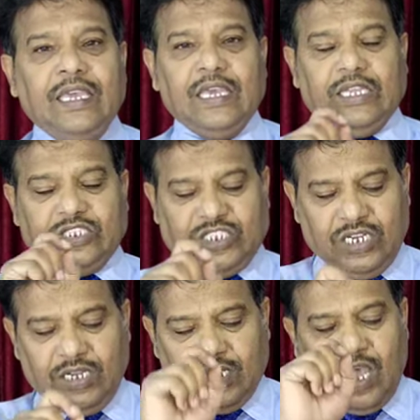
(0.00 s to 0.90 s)
हैं
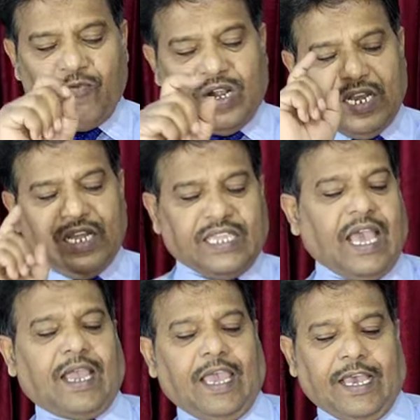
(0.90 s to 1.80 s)
जिनका वर्णन
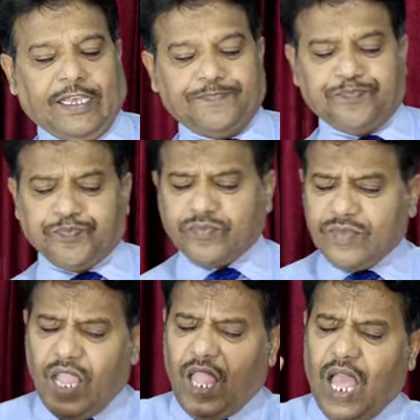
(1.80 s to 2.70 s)
किया गया है
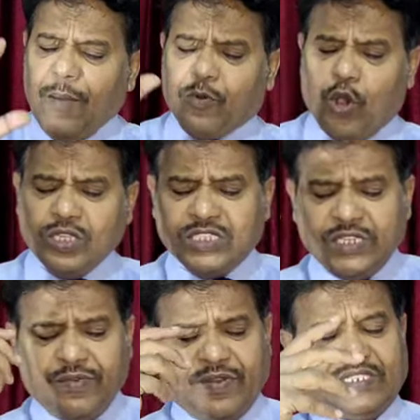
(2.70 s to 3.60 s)
अब कौन
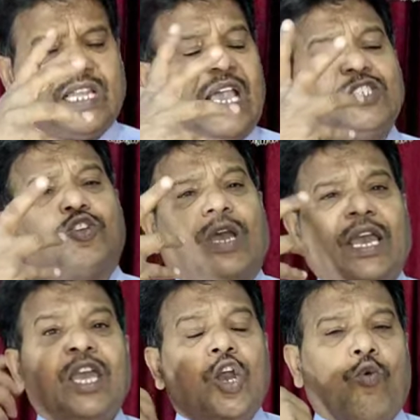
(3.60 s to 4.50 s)
सी व्यवस्थाएं जो
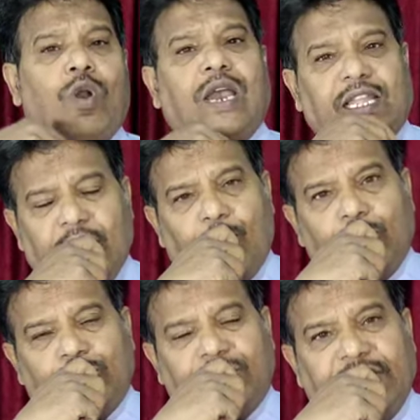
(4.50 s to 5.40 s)
हैं वो खत्म हो
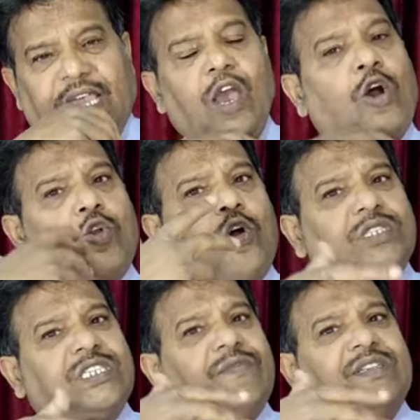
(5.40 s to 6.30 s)
चुकी हैं और कौन
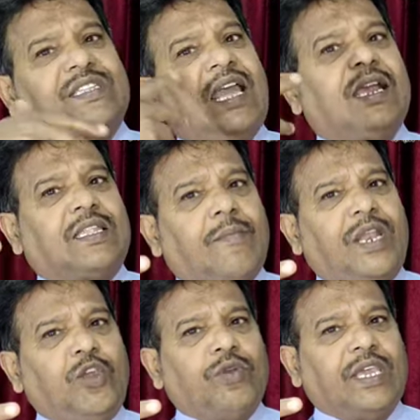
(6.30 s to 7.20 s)
सी व्यवस्थाएं खत्म
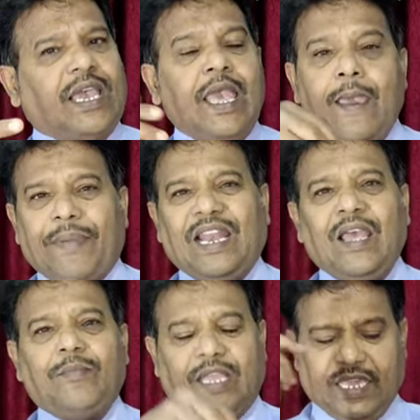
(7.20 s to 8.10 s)
नहीं हुई हैं पहले
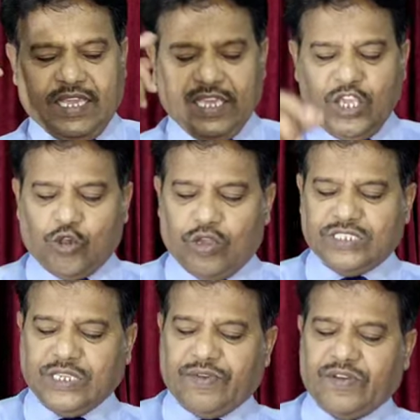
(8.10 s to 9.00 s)
हम देखेंगे कि कौन
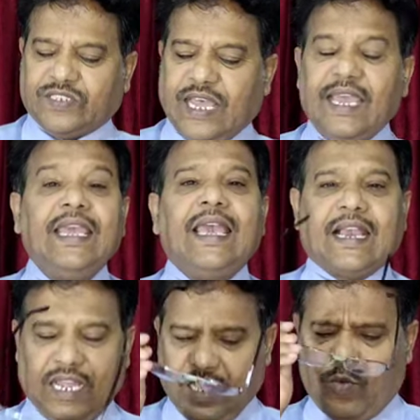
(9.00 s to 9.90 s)
सी व्यवस्थाएं
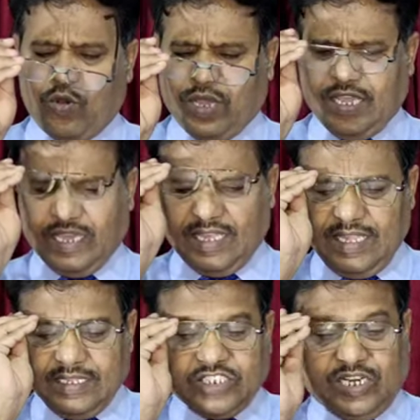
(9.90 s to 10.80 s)
खत्म हो गई है
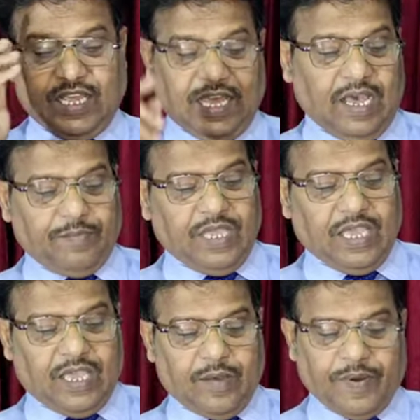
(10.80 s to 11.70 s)
चलिए हम
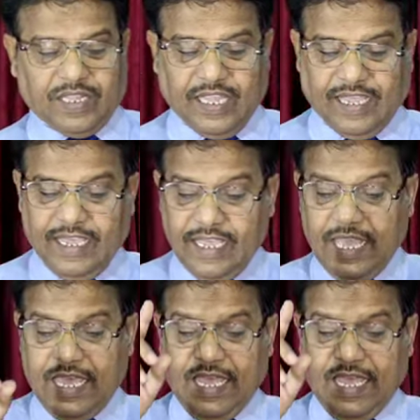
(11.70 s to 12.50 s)
पढ़ते हैं